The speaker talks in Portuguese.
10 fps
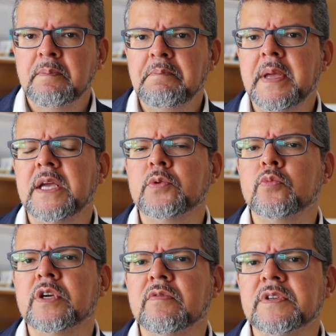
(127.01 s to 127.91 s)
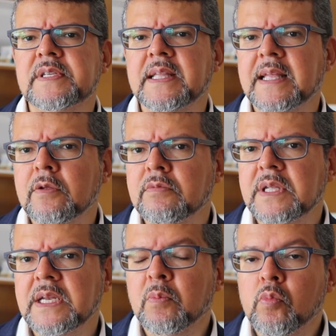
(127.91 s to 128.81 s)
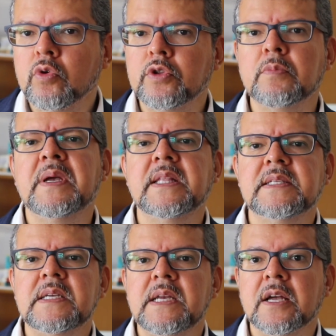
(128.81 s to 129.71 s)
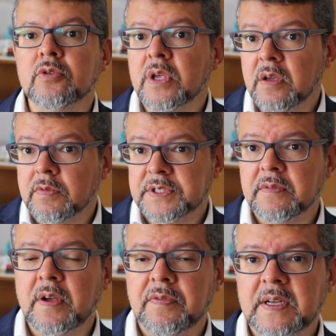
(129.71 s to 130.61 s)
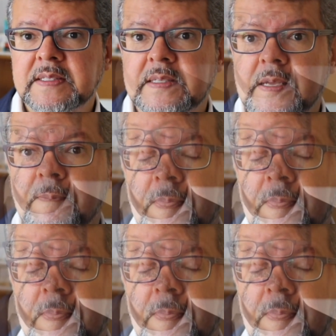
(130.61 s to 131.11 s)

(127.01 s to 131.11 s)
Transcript: mesmo que você ainda não tenha muito bem desenhado o que você vai fazer.